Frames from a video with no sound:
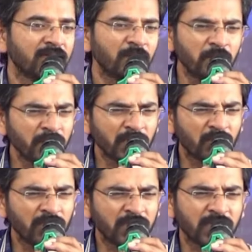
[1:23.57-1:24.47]
ரொம்ப
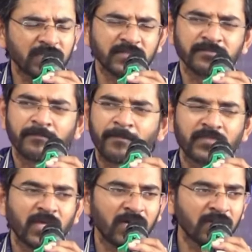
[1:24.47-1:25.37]
குளிராக இருக்குது
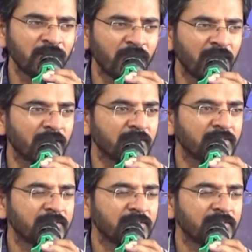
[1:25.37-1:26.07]
தாங்க முடியல